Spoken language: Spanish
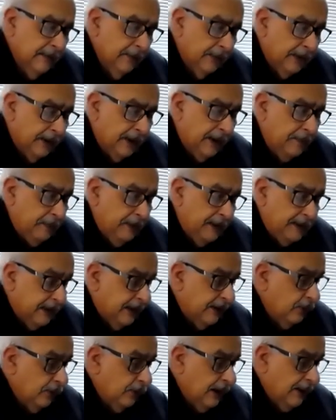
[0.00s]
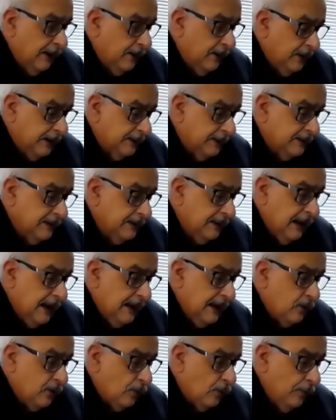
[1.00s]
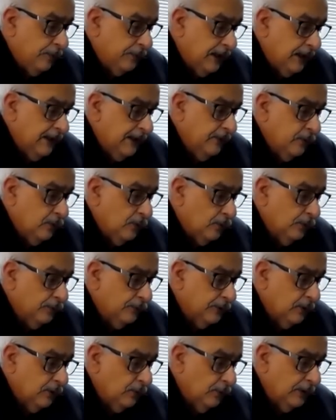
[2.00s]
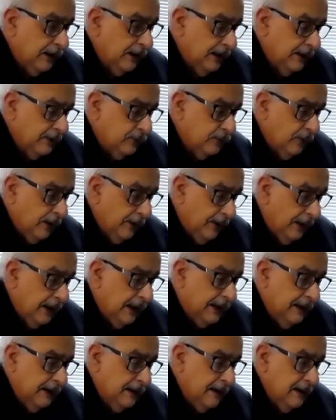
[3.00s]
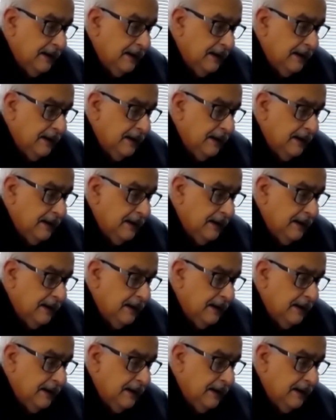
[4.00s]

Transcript: respetando la diversidad y contando con seguridad ciudadana.